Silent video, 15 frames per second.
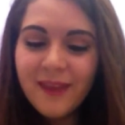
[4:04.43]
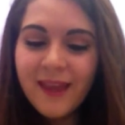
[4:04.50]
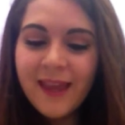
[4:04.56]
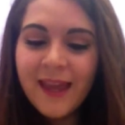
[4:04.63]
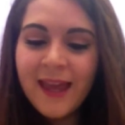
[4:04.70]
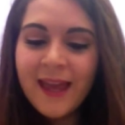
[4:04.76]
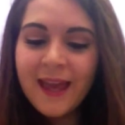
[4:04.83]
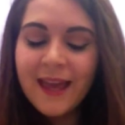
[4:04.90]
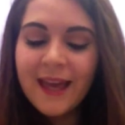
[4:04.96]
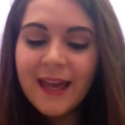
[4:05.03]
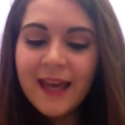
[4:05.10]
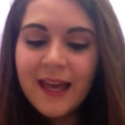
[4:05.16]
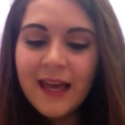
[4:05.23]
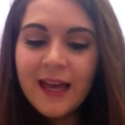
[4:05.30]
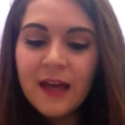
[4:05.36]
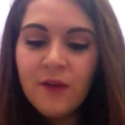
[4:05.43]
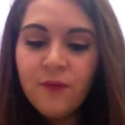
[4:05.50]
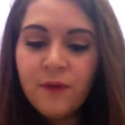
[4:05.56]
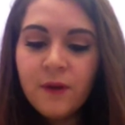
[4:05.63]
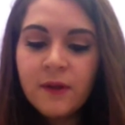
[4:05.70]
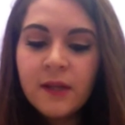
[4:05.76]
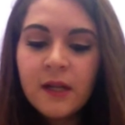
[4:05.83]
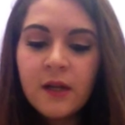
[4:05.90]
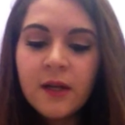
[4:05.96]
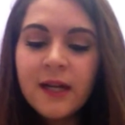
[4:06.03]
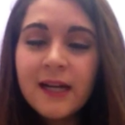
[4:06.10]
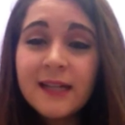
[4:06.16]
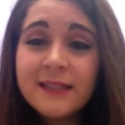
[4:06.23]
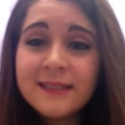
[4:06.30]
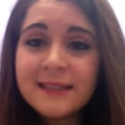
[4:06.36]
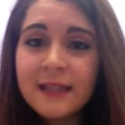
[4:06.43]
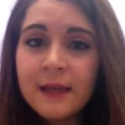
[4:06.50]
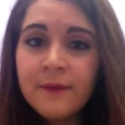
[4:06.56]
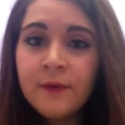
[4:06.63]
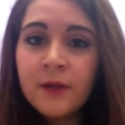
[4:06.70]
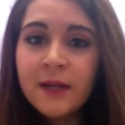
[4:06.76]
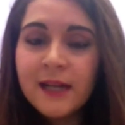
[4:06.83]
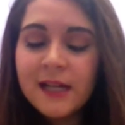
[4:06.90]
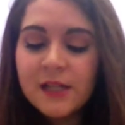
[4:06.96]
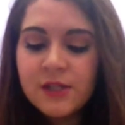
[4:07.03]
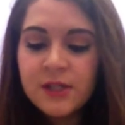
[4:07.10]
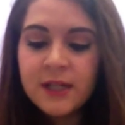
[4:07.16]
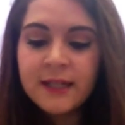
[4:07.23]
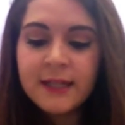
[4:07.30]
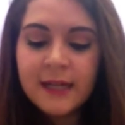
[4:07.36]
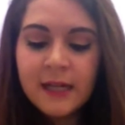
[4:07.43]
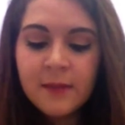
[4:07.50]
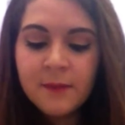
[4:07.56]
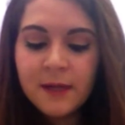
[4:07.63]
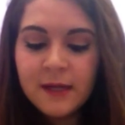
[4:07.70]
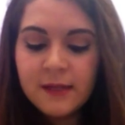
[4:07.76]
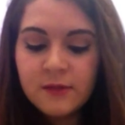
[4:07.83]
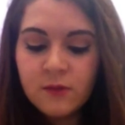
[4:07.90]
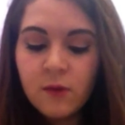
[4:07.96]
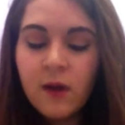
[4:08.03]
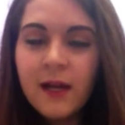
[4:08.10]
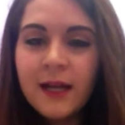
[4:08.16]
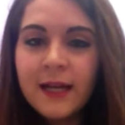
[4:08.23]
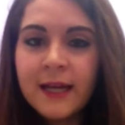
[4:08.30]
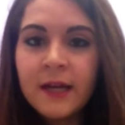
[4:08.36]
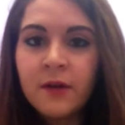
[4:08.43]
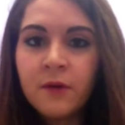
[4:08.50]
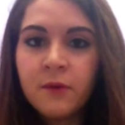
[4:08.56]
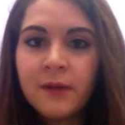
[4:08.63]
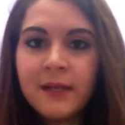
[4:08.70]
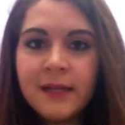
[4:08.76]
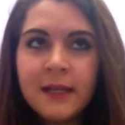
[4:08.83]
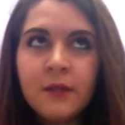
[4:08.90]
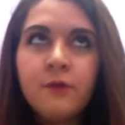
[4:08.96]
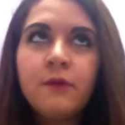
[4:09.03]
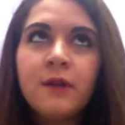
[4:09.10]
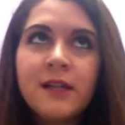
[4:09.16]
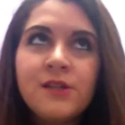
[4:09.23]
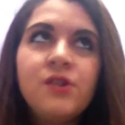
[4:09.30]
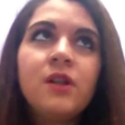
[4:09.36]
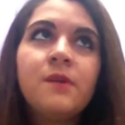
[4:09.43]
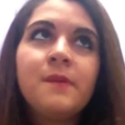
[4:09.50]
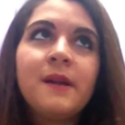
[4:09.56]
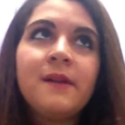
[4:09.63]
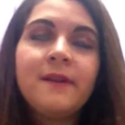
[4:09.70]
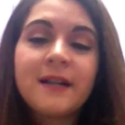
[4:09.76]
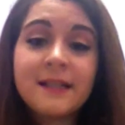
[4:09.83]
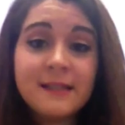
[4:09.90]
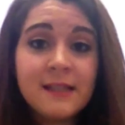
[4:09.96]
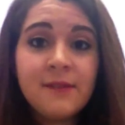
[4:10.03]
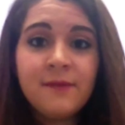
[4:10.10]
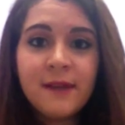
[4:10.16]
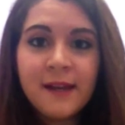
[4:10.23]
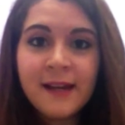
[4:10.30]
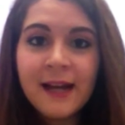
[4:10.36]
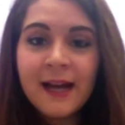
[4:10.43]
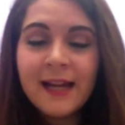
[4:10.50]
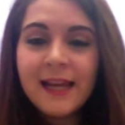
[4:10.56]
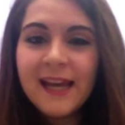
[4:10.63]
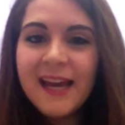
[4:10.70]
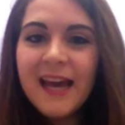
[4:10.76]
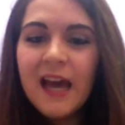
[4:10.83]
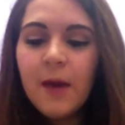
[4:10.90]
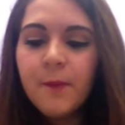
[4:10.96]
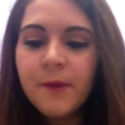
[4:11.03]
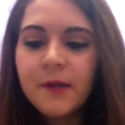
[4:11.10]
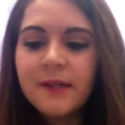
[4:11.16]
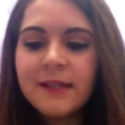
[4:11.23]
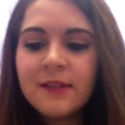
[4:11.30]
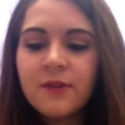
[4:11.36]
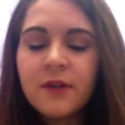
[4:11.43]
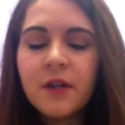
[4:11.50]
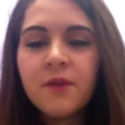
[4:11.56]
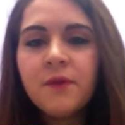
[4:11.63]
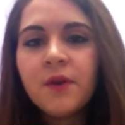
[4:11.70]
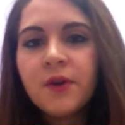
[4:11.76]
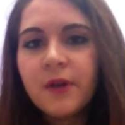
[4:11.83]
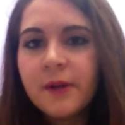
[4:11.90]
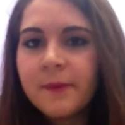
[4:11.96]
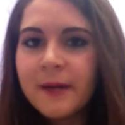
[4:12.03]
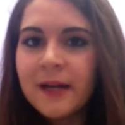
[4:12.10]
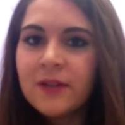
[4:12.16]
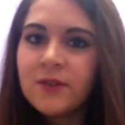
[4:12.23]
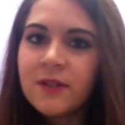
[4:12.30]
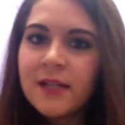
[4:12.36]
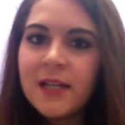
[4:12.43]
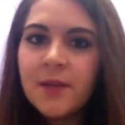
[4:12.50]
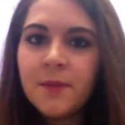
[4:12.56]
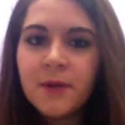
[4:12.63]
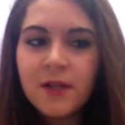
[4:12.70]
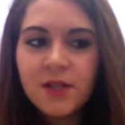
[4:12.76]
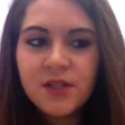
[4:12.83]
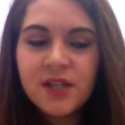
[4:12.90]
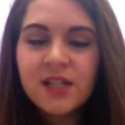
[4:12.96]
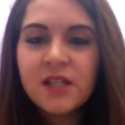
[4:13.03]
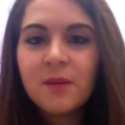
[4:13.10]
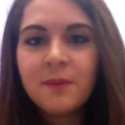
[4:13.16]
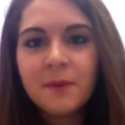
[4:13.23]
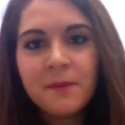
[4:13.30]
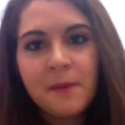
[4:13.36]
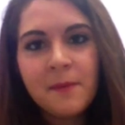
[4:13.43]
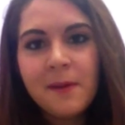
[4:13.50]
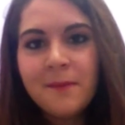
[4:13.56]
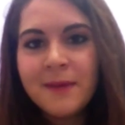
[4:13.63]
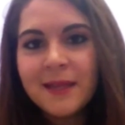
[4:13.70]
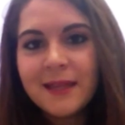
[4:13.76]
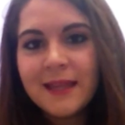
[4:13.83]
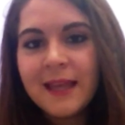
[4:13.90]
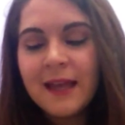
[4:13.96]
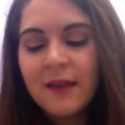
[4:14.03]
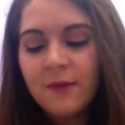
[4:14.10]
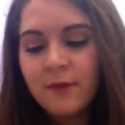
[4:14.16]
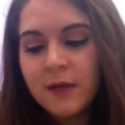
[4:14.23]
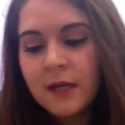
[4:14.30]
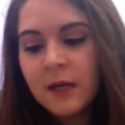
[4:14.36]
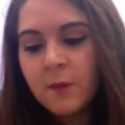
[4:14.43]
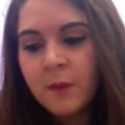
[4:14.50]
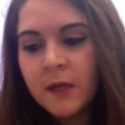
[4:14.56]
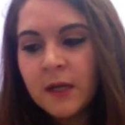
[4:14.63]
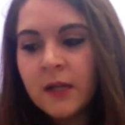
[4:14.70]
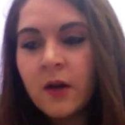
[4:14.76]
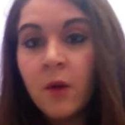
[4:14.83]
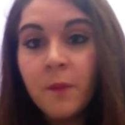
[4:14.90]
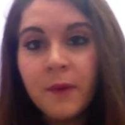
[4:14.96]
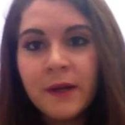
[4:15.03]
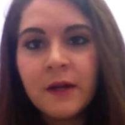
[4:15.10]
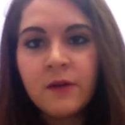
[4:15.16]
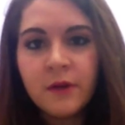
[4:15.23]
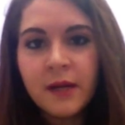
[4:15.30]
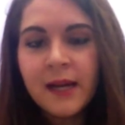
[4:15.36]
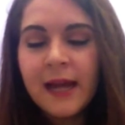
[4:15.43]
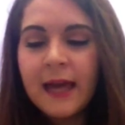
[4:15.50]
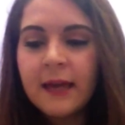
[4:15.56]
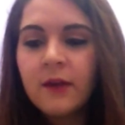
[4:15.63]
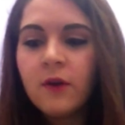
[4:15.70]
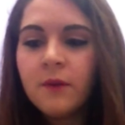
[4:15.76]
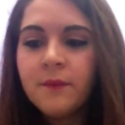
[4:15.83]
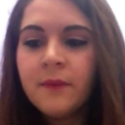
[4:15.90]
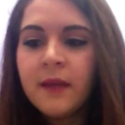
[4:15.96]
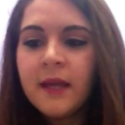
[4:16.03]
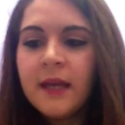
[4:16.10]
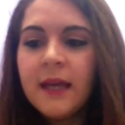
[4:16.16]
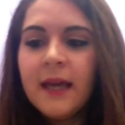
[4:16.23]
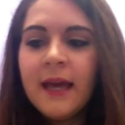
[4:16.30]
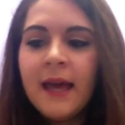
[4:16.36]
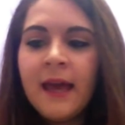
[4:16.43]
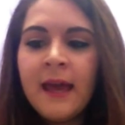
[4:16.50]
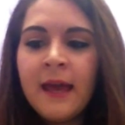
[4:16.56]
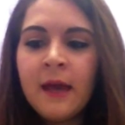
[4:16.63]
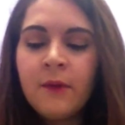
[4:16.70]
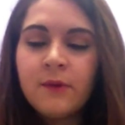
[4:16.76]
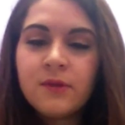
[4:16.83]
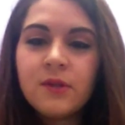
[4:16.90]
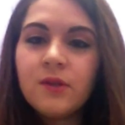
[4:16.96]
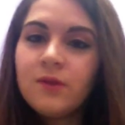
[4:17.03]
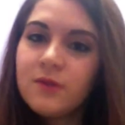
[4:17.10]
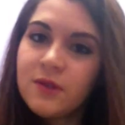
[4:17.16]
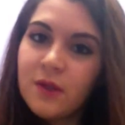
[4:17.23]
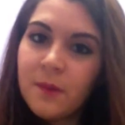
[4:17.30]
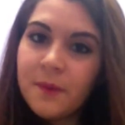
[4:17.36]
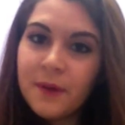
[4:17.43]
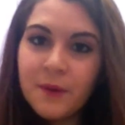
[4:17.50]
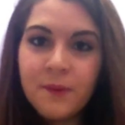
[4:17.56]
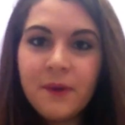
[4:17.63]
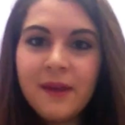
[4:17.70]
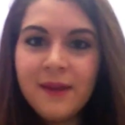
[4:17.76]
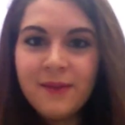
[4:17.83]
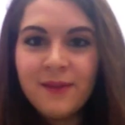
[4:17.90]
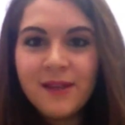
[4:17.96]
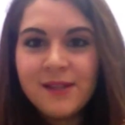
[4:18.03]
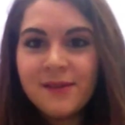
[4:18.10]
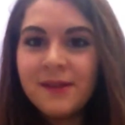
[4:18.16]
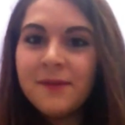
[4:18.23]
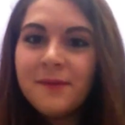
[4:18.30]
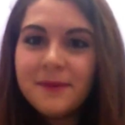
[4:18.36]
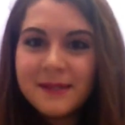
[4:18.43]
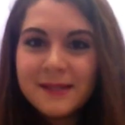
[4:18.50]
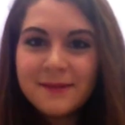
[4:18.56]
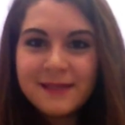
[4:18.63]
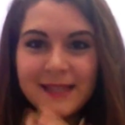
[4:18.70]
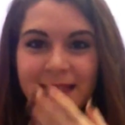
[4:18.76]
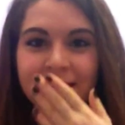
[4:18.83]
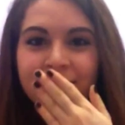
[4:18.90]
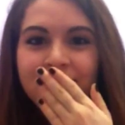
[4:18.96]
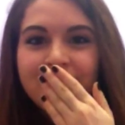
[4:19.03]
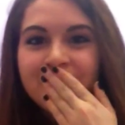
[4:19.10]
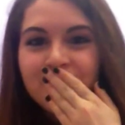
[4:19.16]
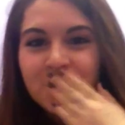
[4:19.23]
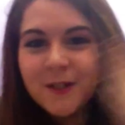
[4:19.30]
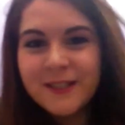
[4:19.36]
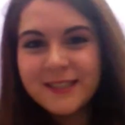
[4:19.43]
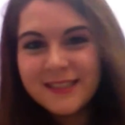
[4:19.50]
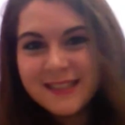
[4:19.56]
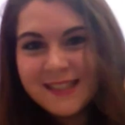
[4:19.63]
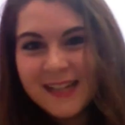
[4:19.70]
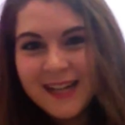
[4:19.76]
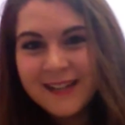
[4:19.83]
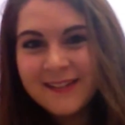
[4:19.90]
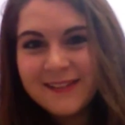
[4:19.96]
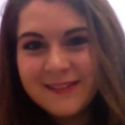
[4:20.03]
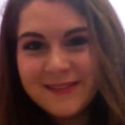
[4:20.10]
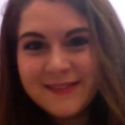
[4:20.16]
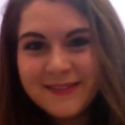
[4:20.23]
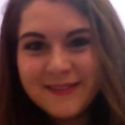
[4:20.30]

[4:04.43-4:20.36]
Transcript: E eh, fino ad allora devo rileggere tre libri di scuola che erano quelli che dovevo leggere per le vacanze invernali, però dato che non mi ho ancora parlato del libro di Shasha probabilmente ve ne riparlerò appena lo rileggo. E questo è tutto, per cui noi ci vediamo la prossima settimana. Ciao!